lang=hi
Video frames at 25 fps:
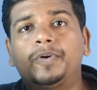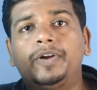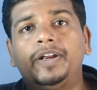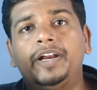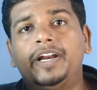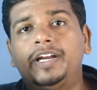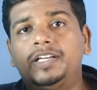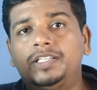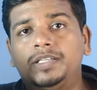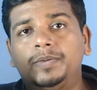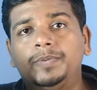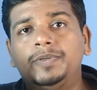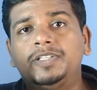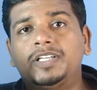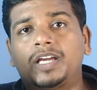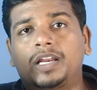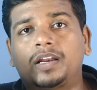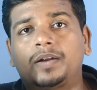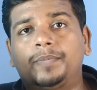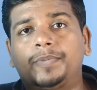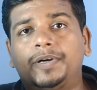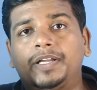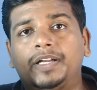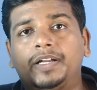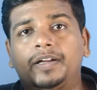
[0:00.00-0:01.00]
एट जी
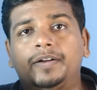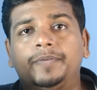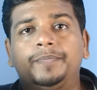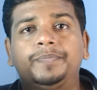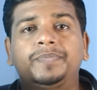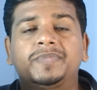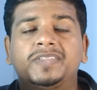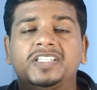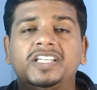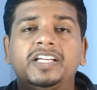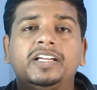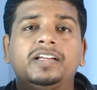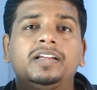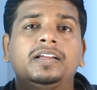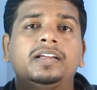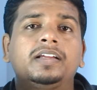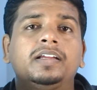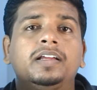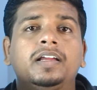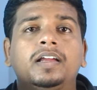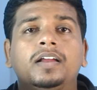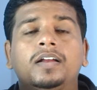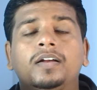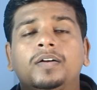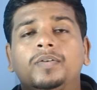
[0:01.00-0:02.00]
जाना पड़ेगा ठीक
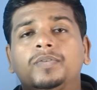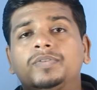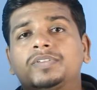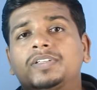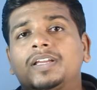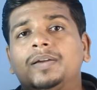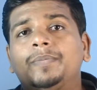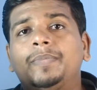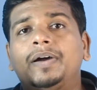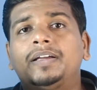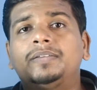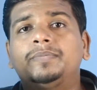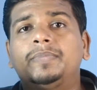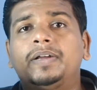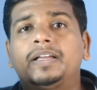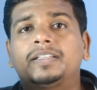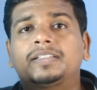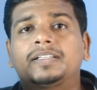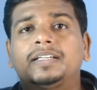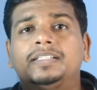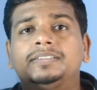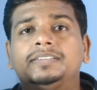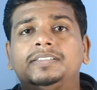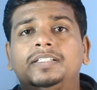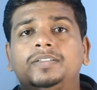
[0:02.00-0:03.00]
उसके बाद बात
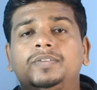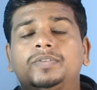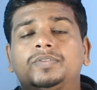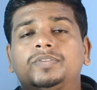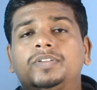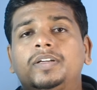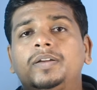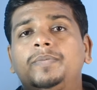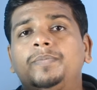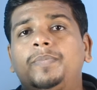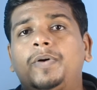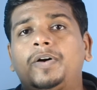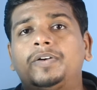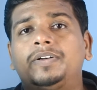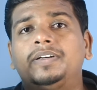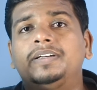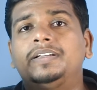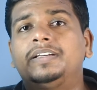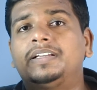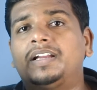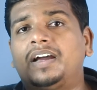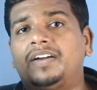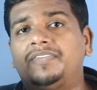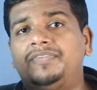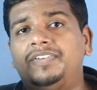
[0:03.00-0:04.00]
करते हैं दोस्तों इंपॉर्टेंट
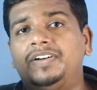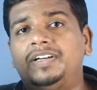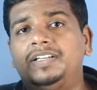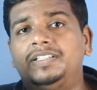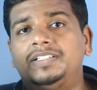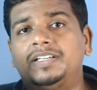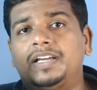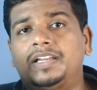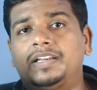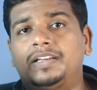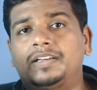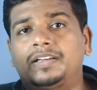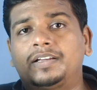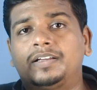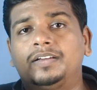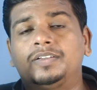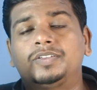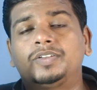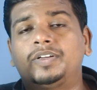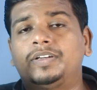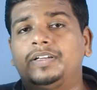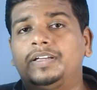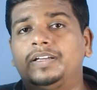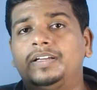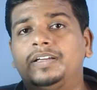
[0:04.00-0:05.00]
ग्राफिक डिजाइनर
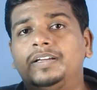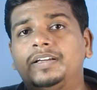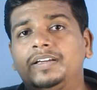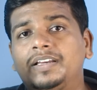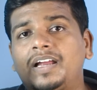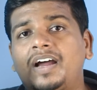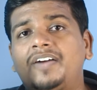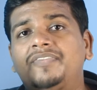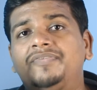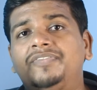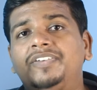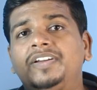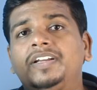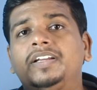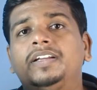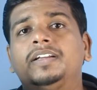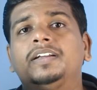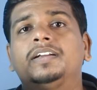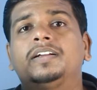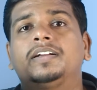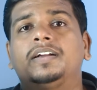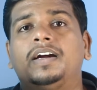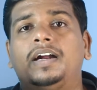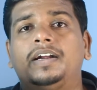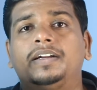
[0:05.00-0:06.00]
सॉरी ग्राफिक
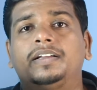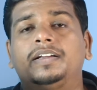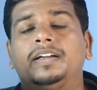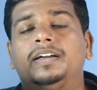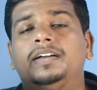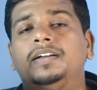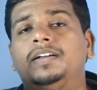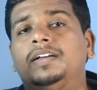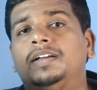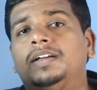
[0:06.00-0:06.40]
कार्ड का